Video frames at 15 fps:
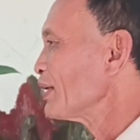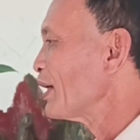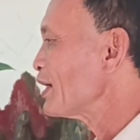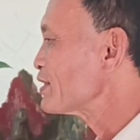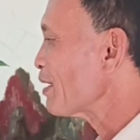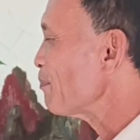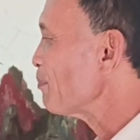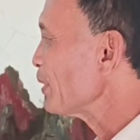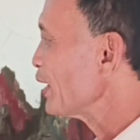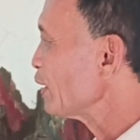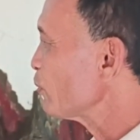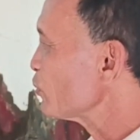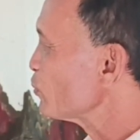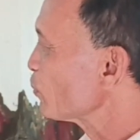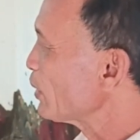Nah di samping
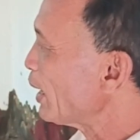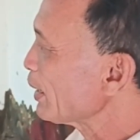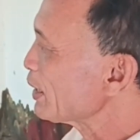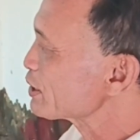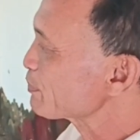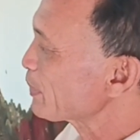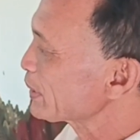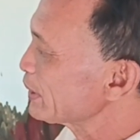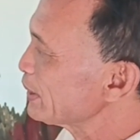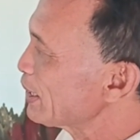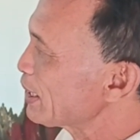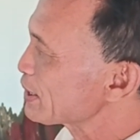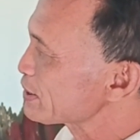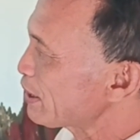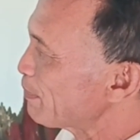itu juga, nah seperti
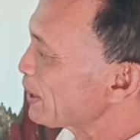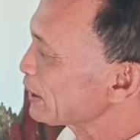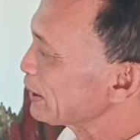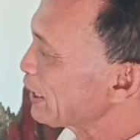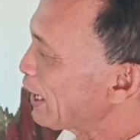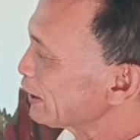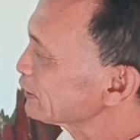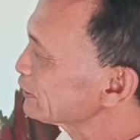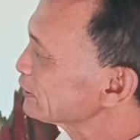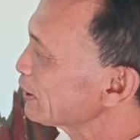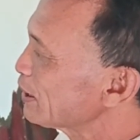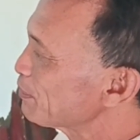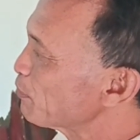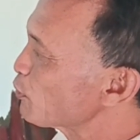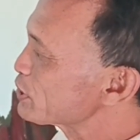yang sahabat lihat,
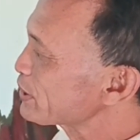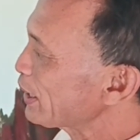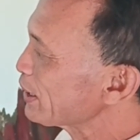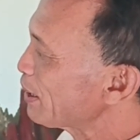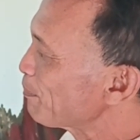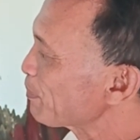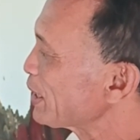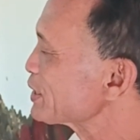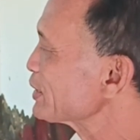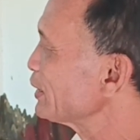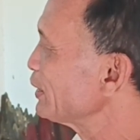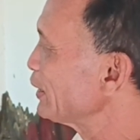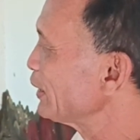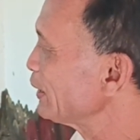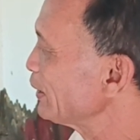uh, bonsai amplas
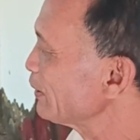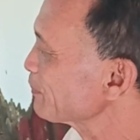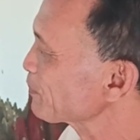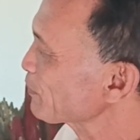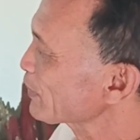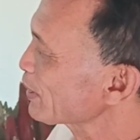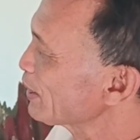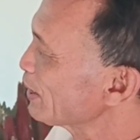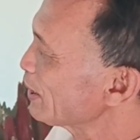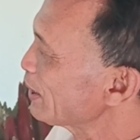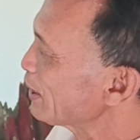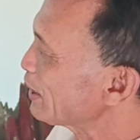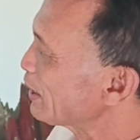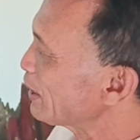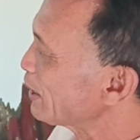ini
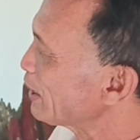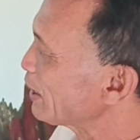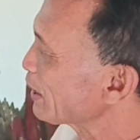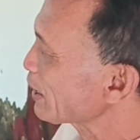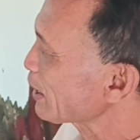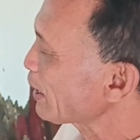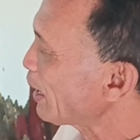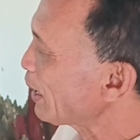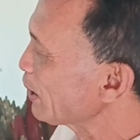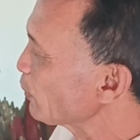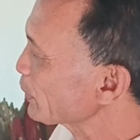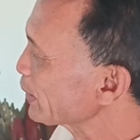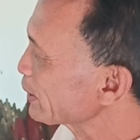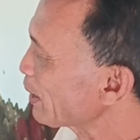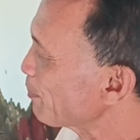uh, kalau
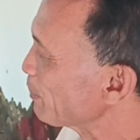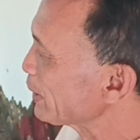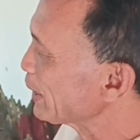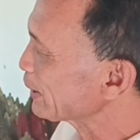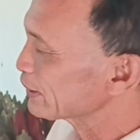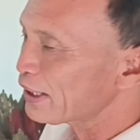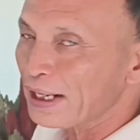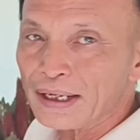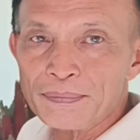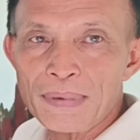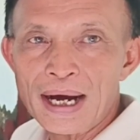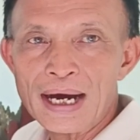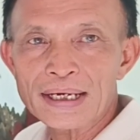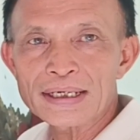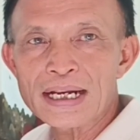kita melihat dari
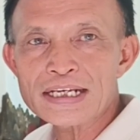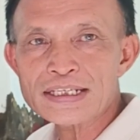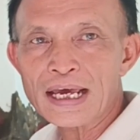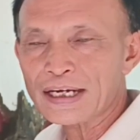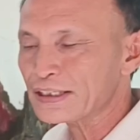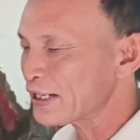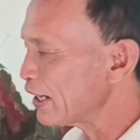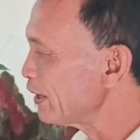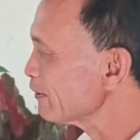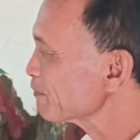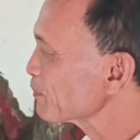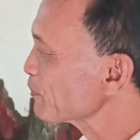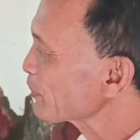bahan dasarnya,